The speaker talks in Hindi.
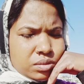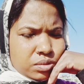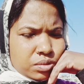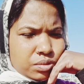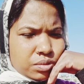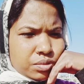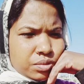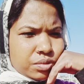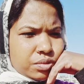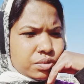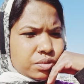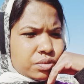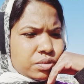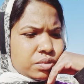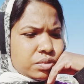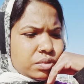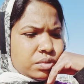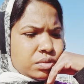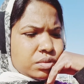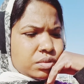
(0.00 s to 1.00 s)
तो
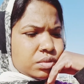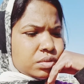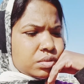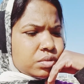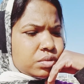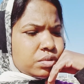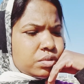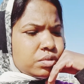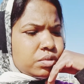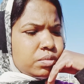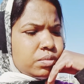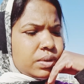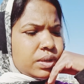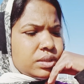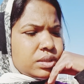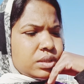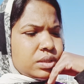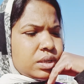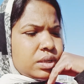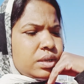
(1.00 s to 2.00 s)
दोस्तों
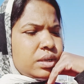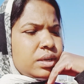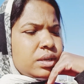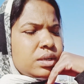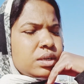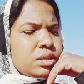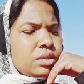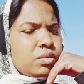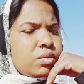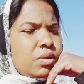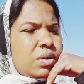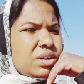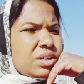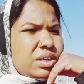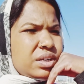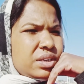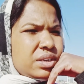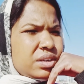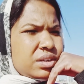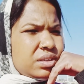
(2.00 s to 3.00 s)
बस यही है कि दुआ
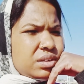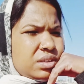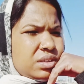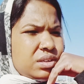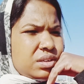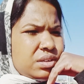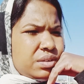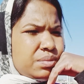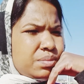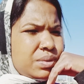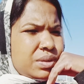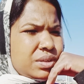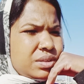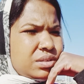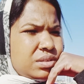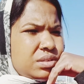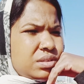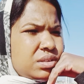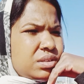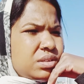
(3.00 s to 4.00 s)
करिए कि बस